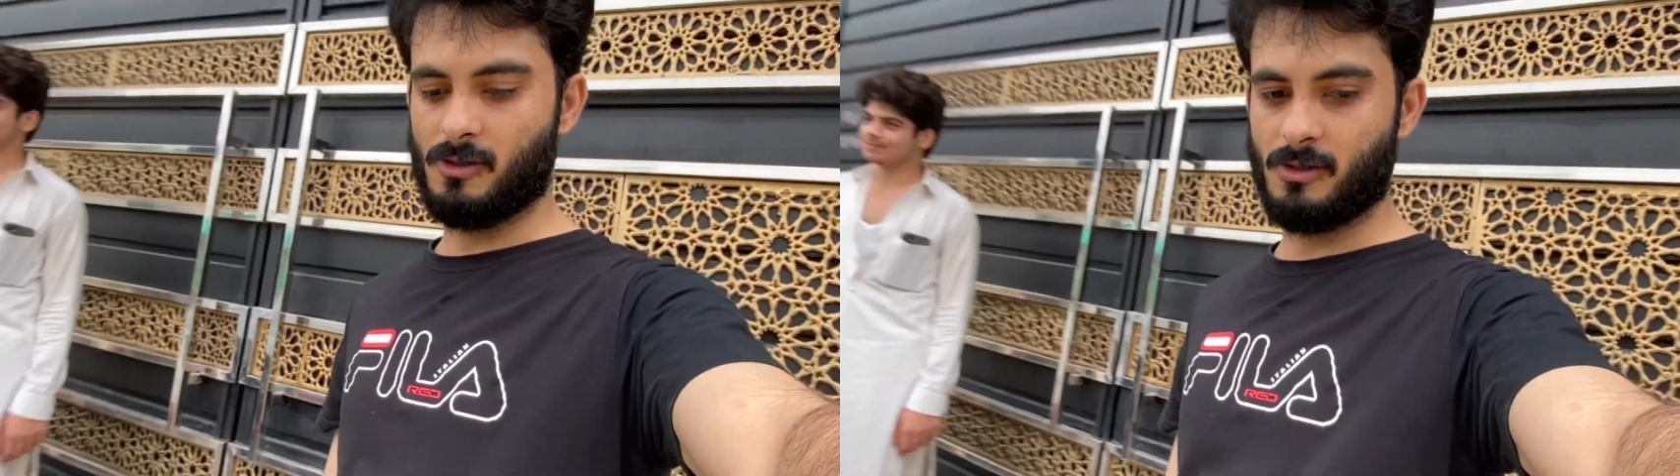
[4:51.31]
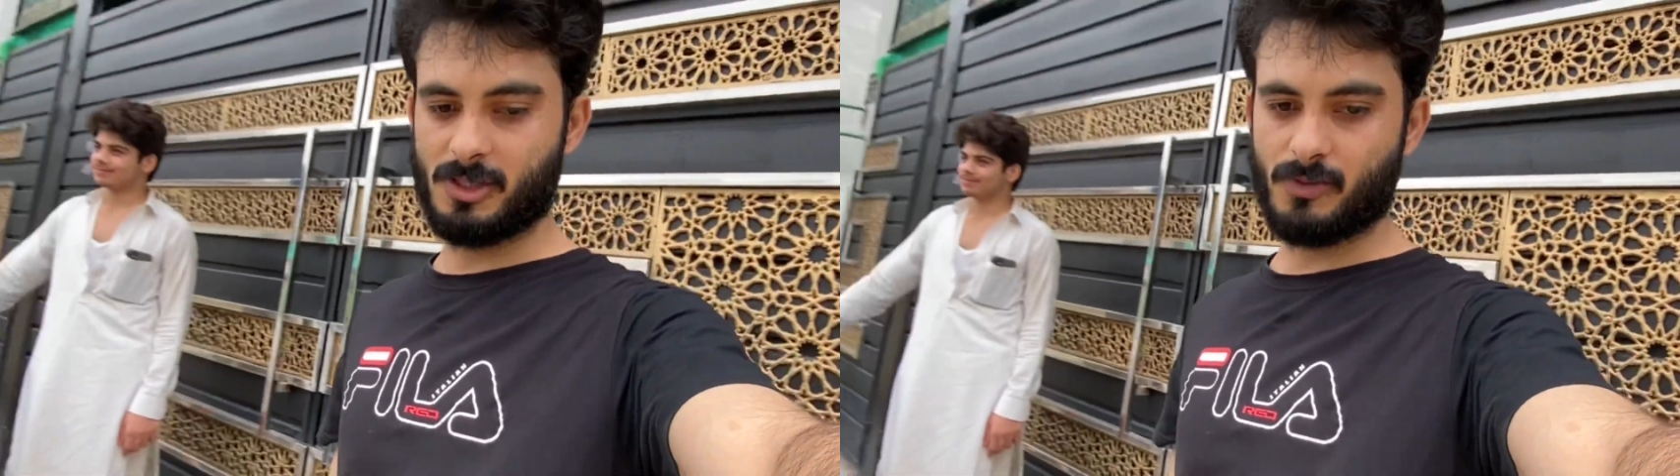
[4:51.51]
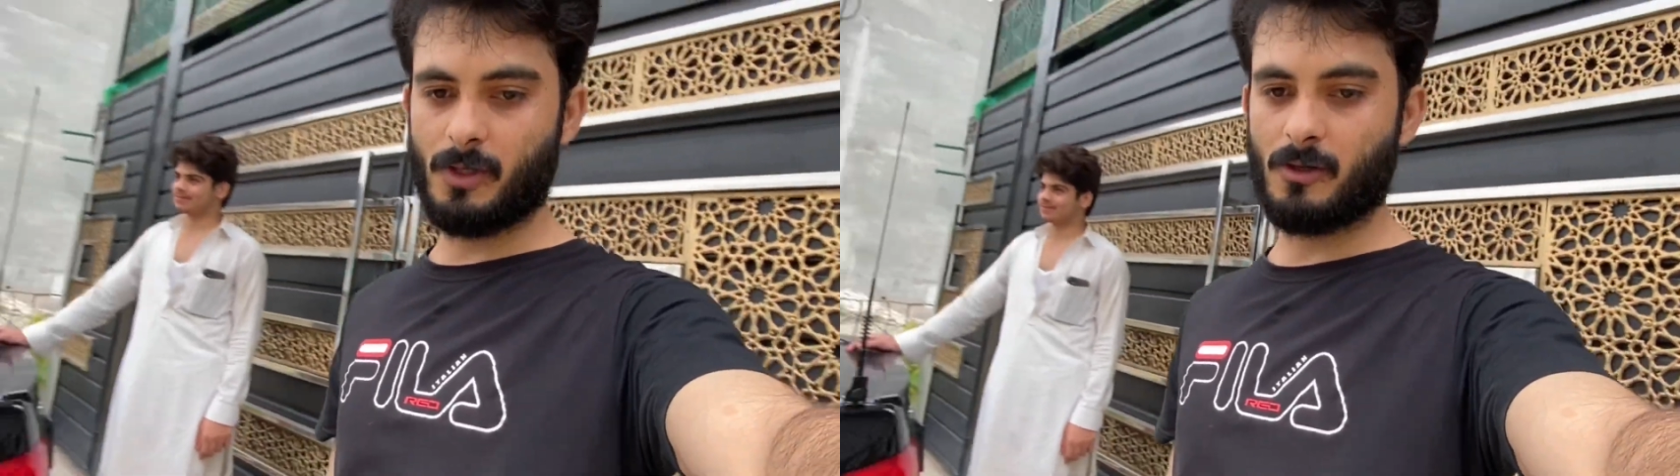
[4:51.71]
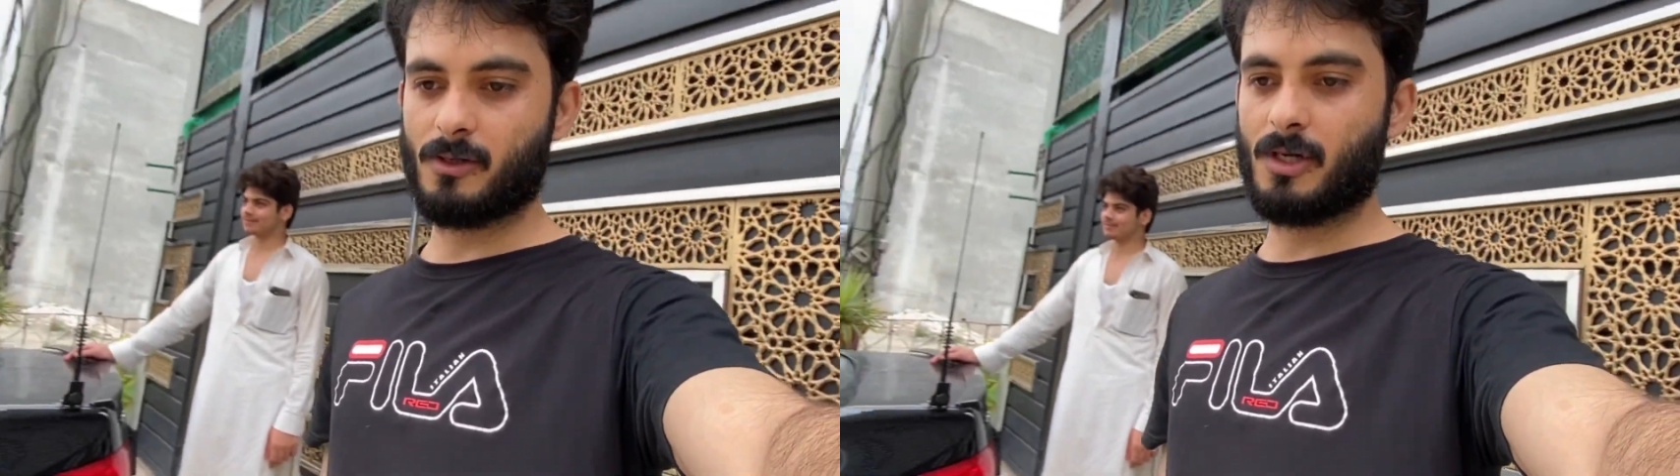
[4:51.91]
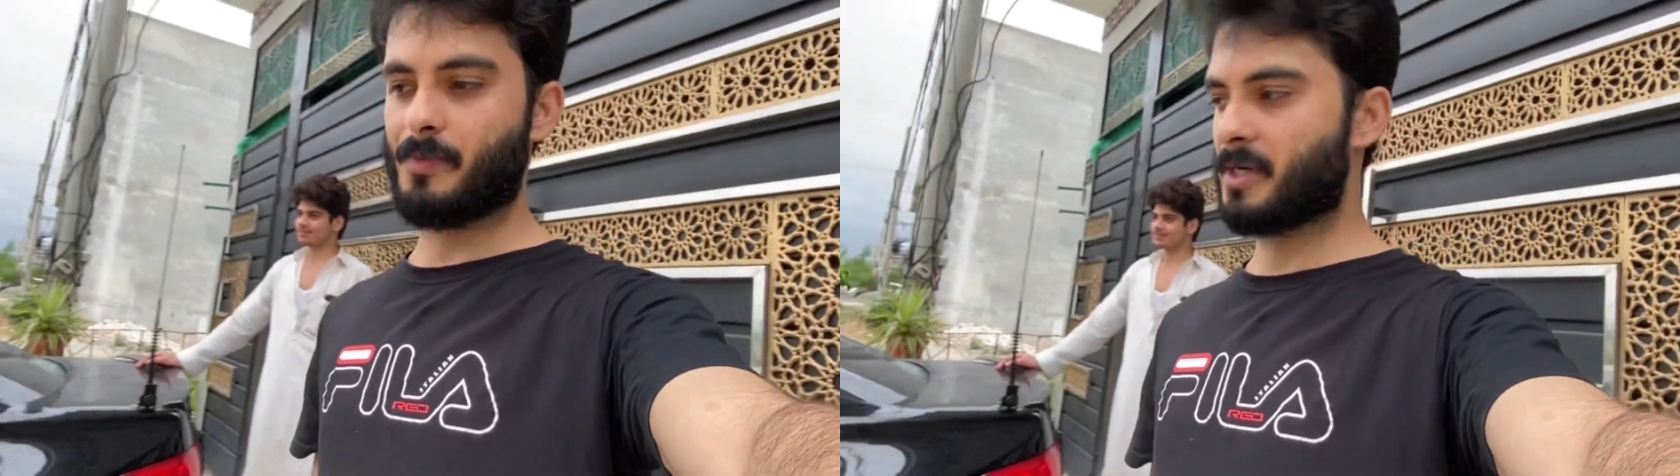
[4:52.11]
इस ब्लॉग को
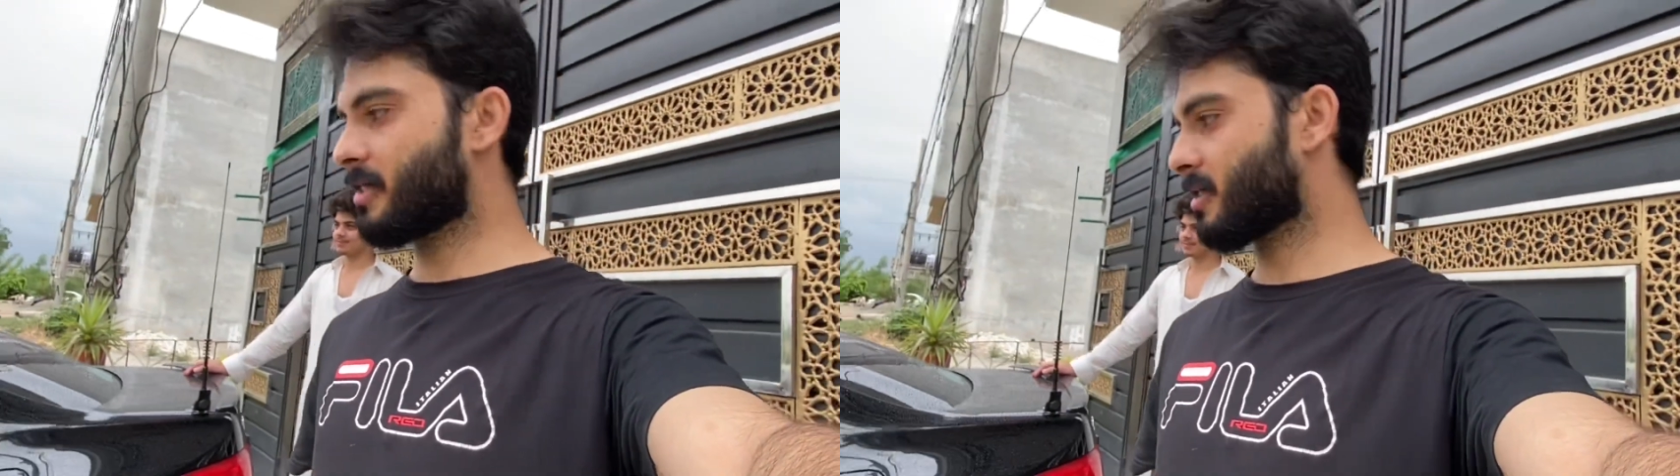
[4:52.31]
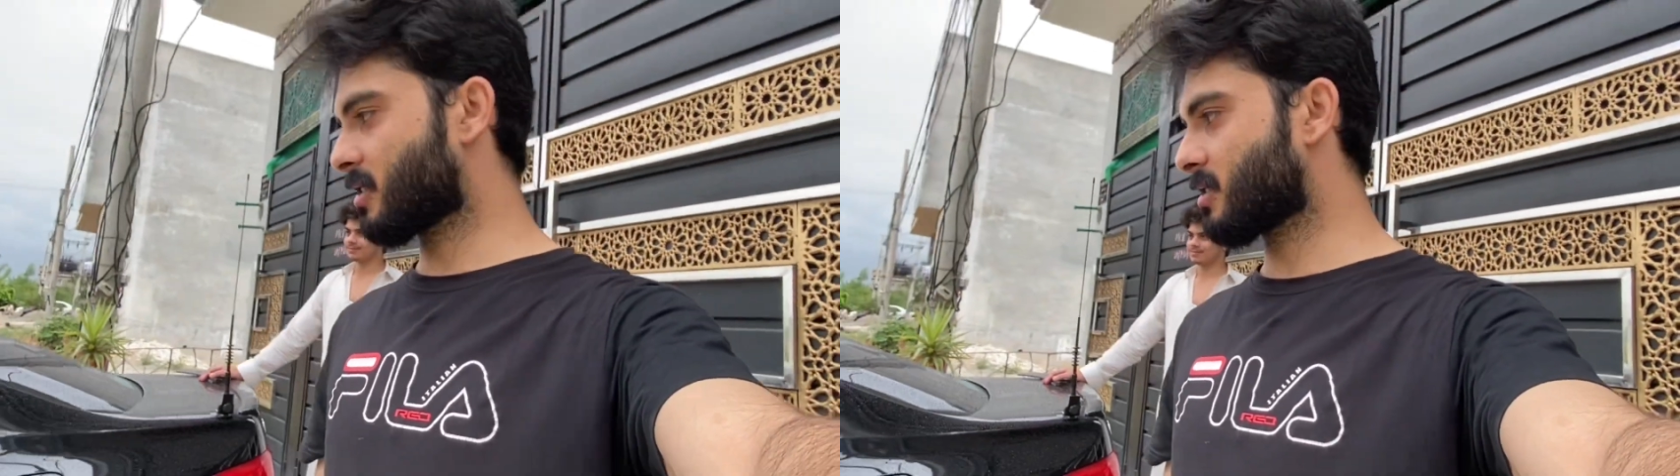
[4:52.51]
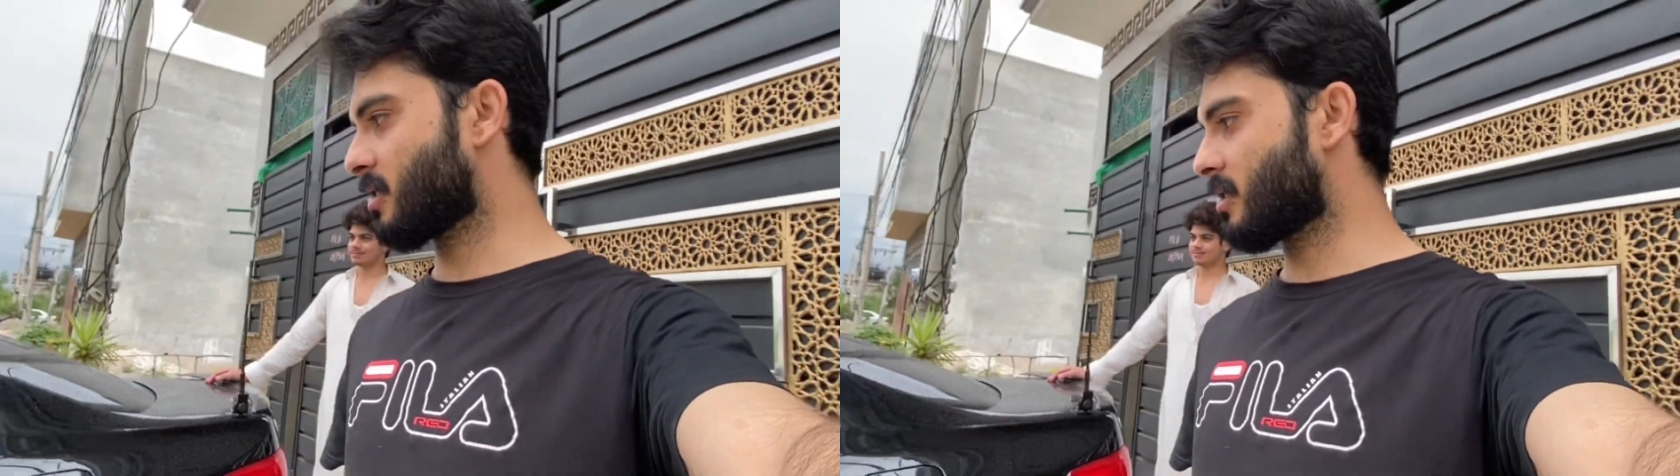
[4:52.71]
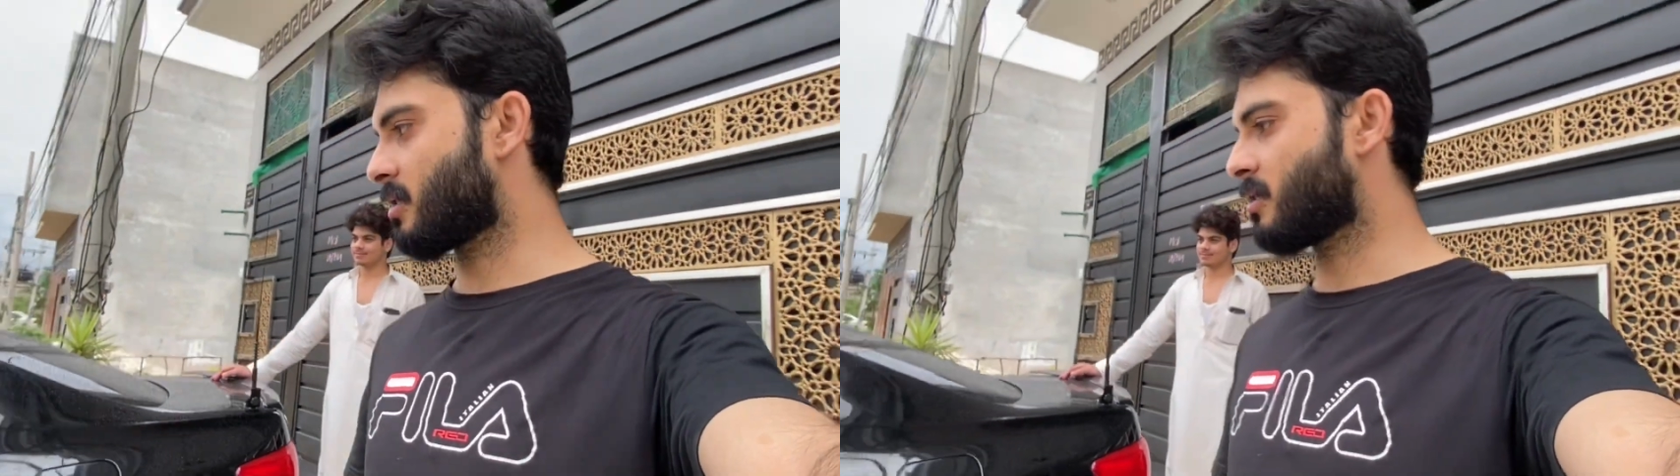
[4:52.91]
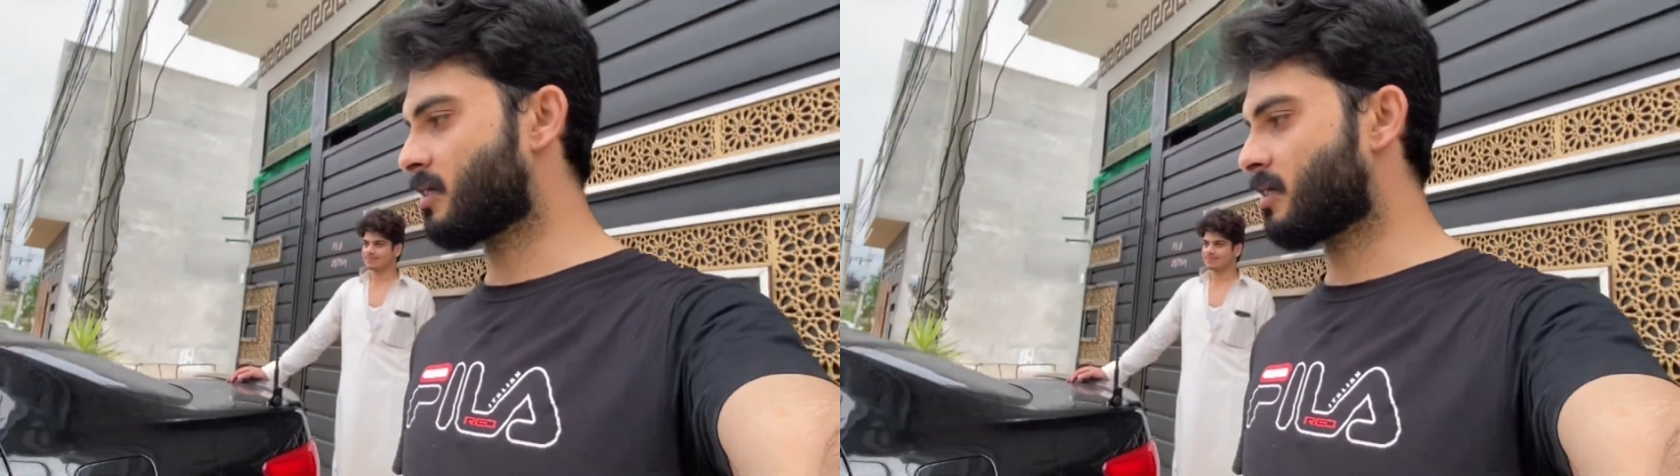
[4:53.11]
यहाँ पर एंड करते हैं